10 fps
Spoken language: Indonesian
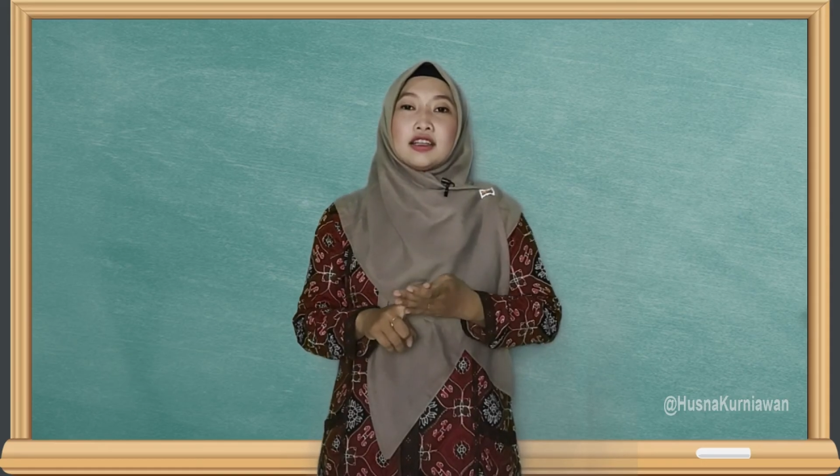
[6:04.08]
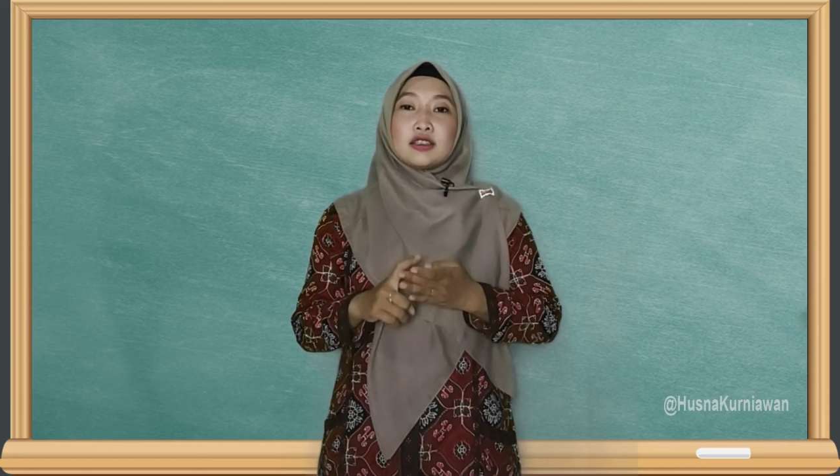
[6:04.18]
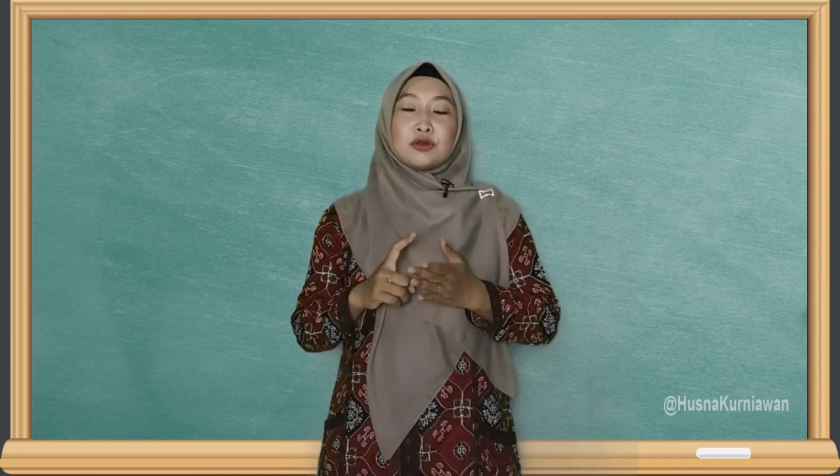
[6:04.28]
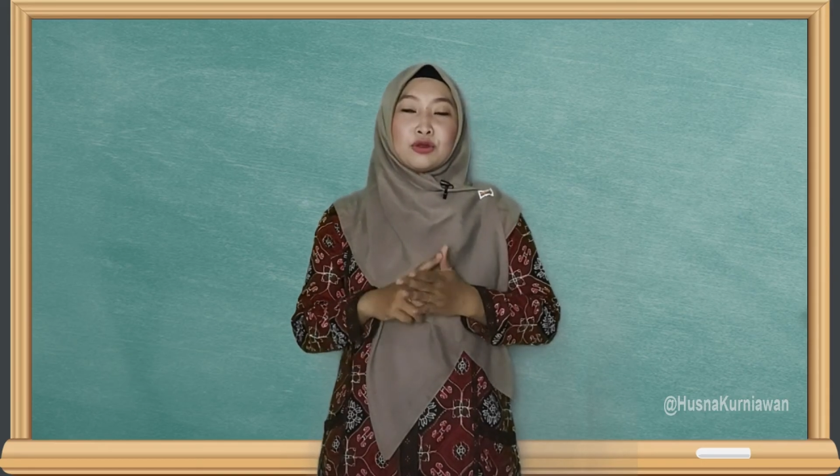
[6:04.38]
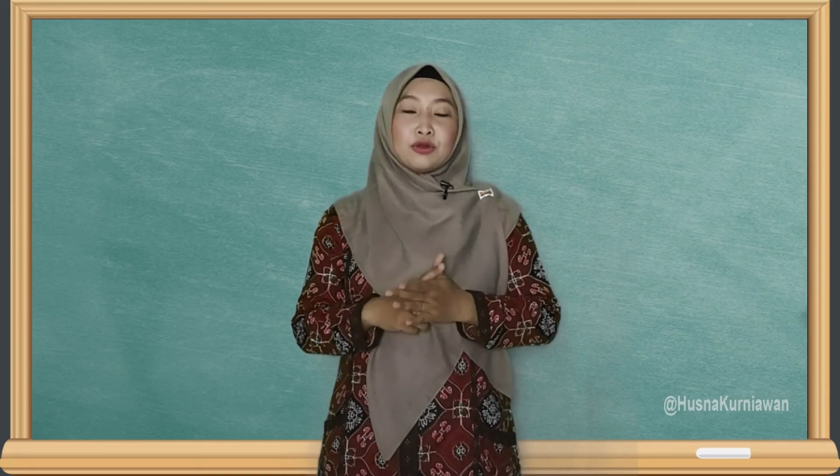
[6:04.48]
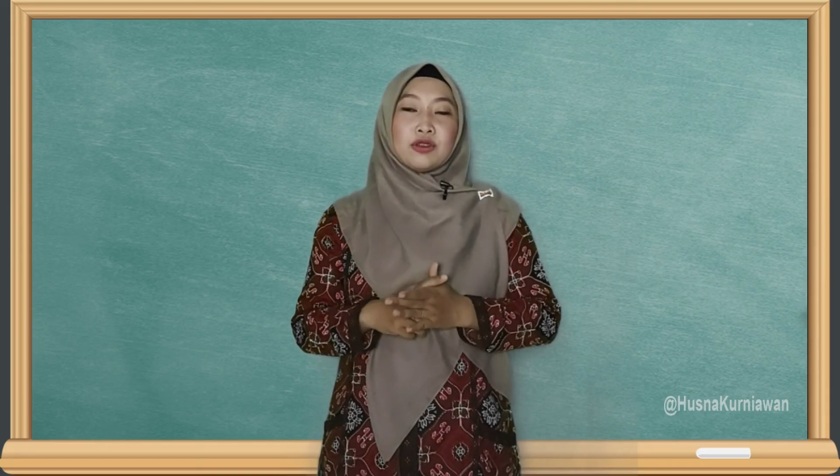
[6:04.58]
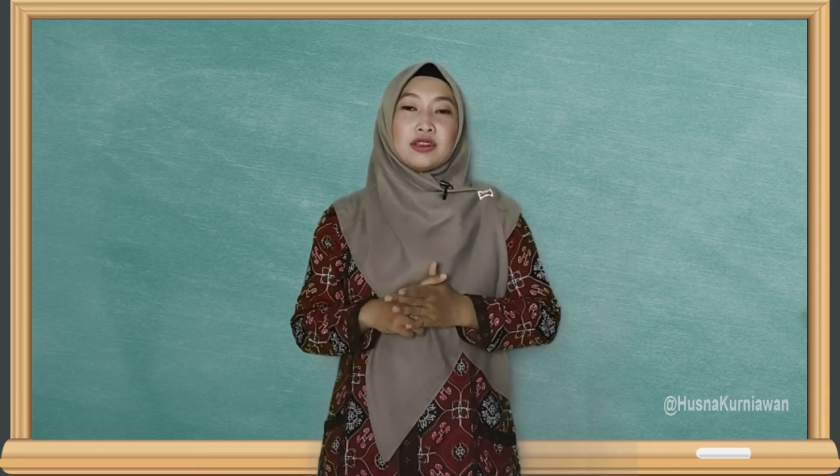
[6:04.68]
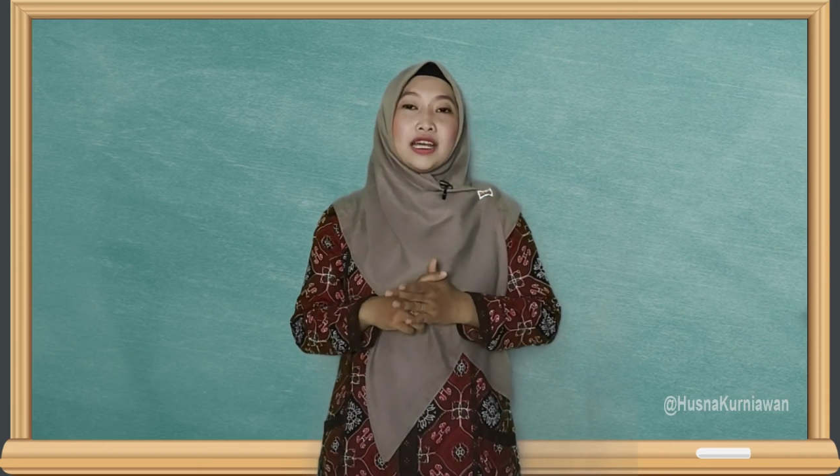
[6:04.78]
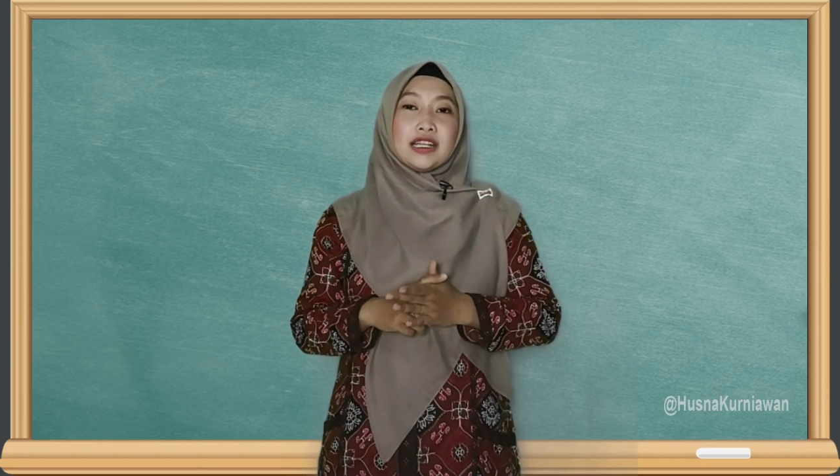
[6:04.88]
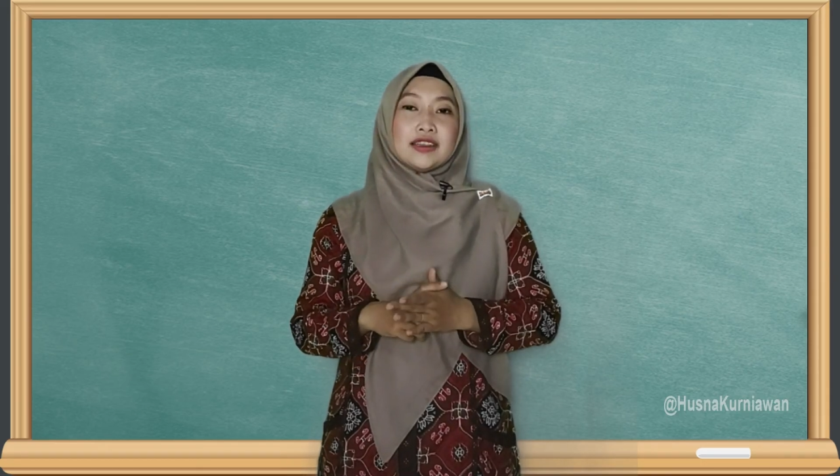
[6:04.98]
struktur
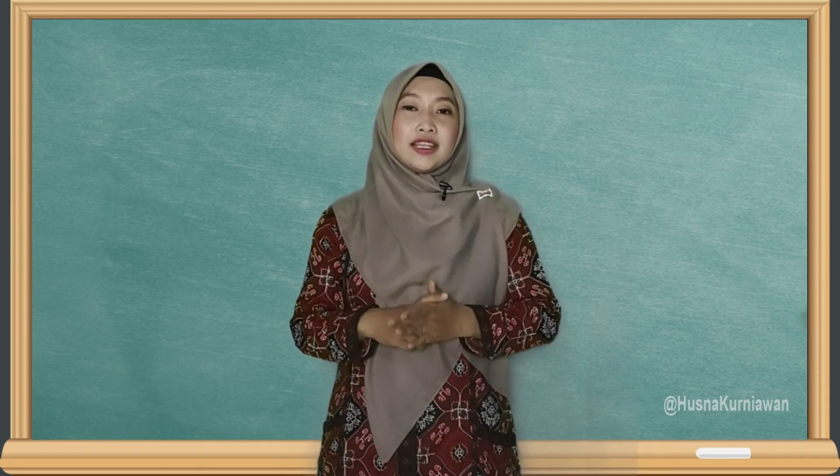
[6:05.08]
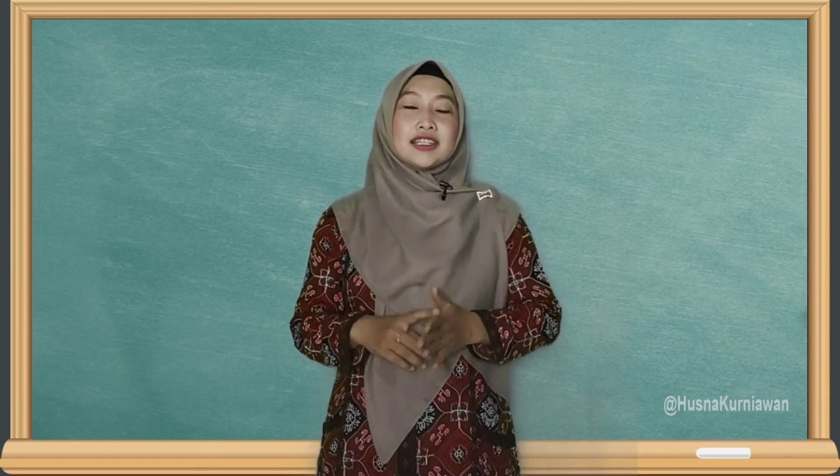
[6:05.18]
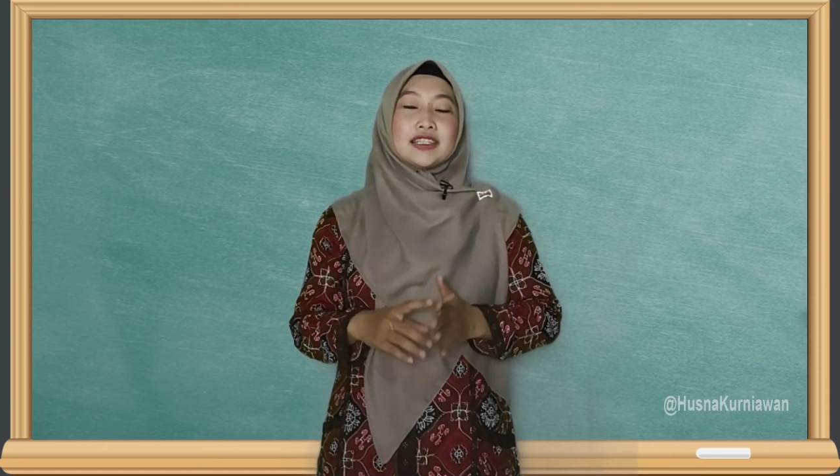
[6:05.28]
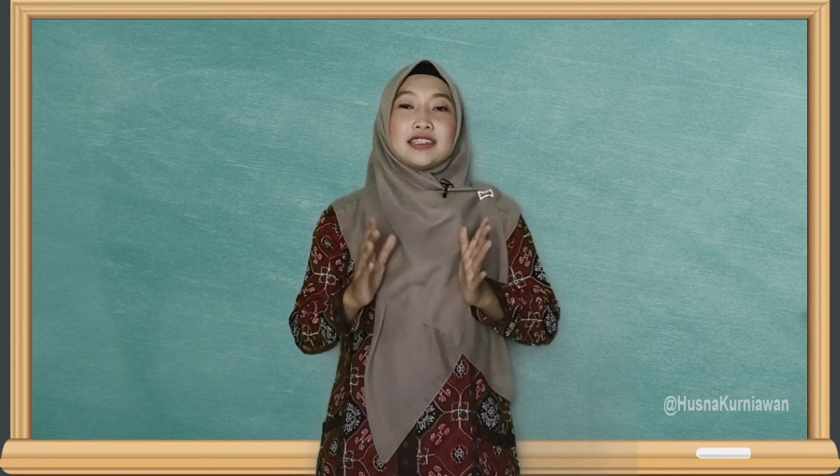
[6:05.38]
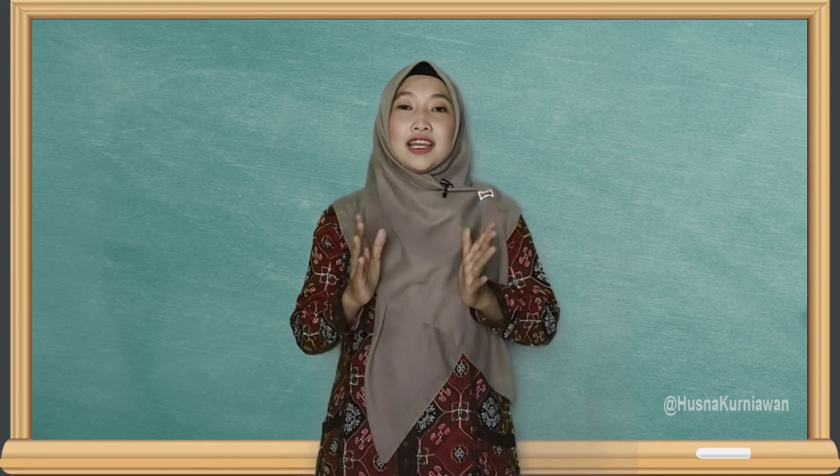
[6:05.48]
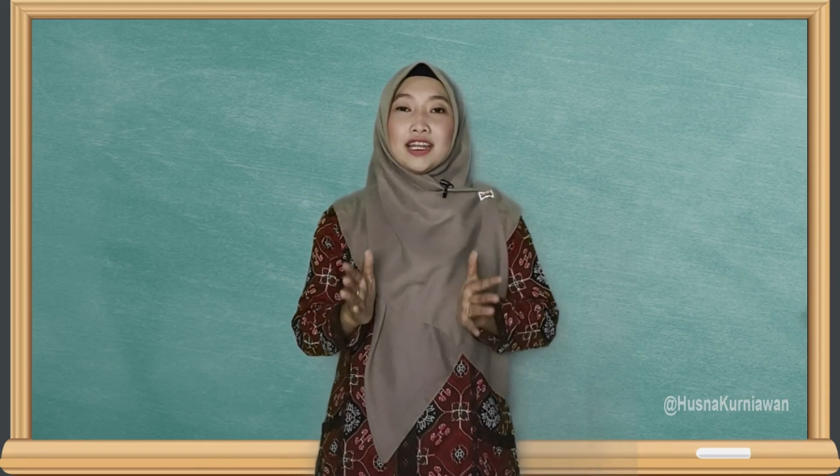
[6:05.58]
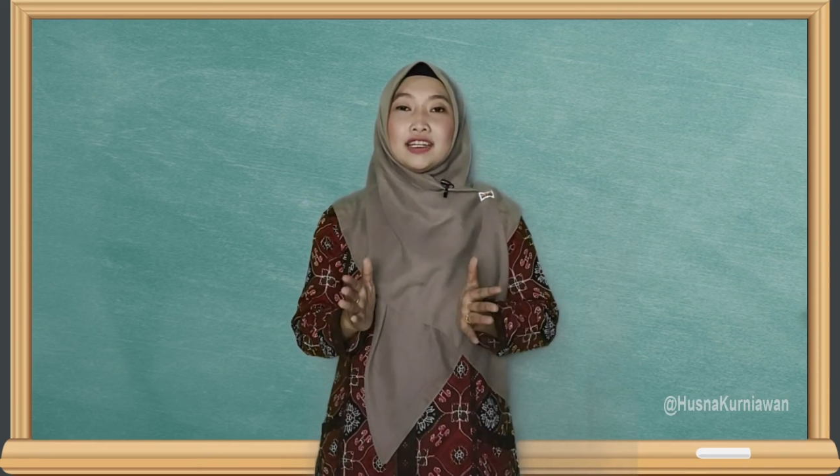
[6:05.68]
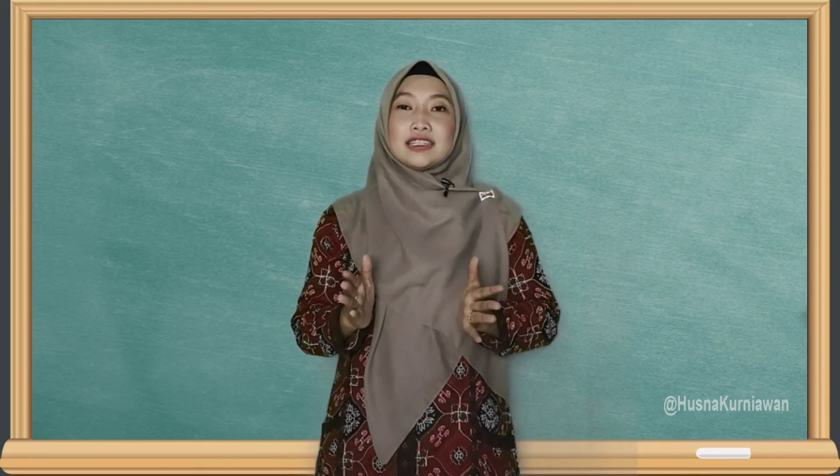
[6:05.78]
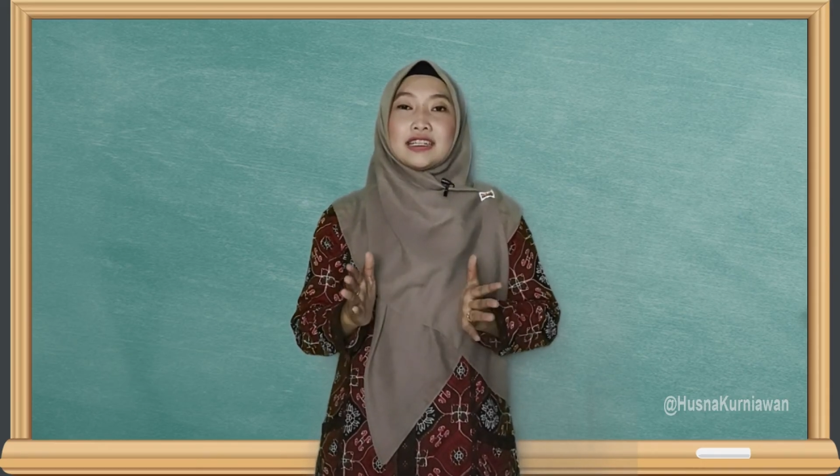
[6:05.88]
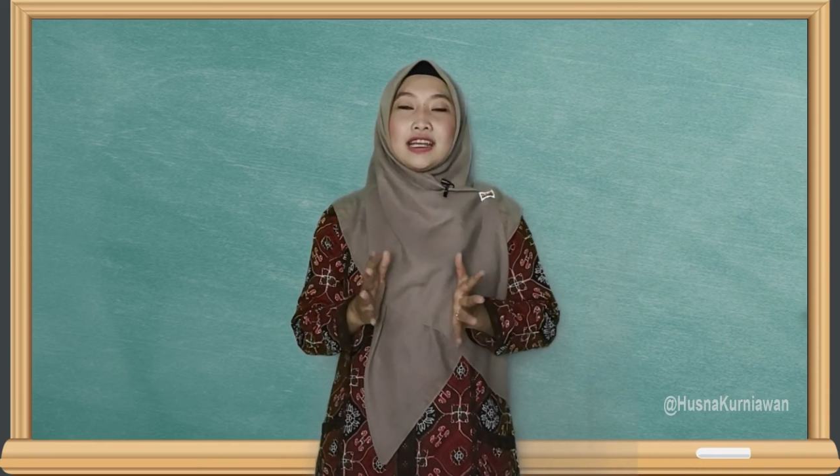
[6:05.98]
dari teks dan
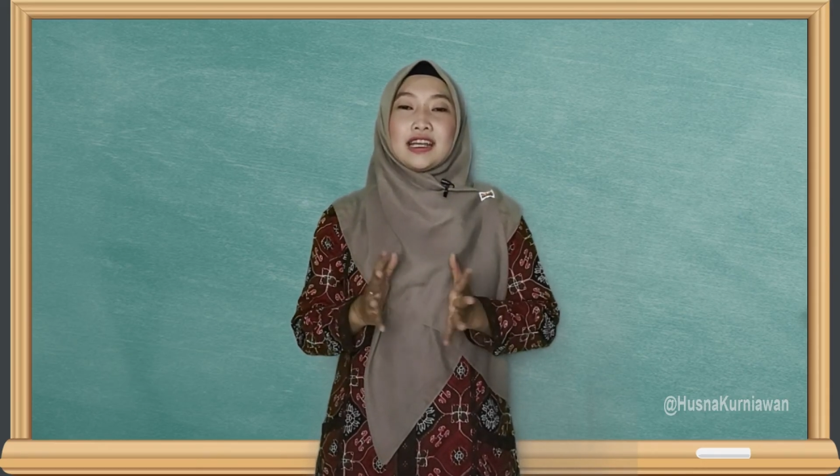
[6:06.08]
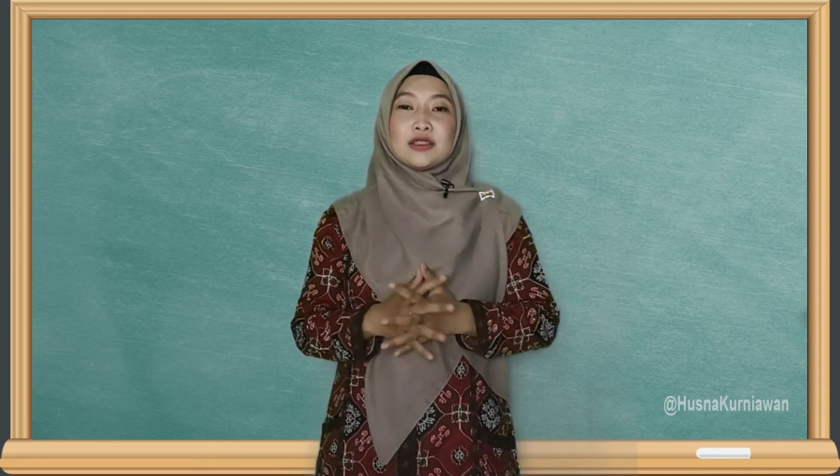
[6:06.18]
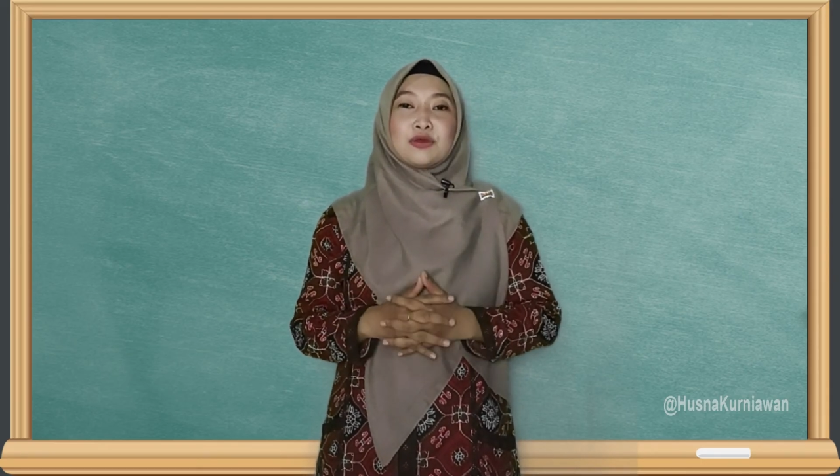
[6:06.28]
disertakan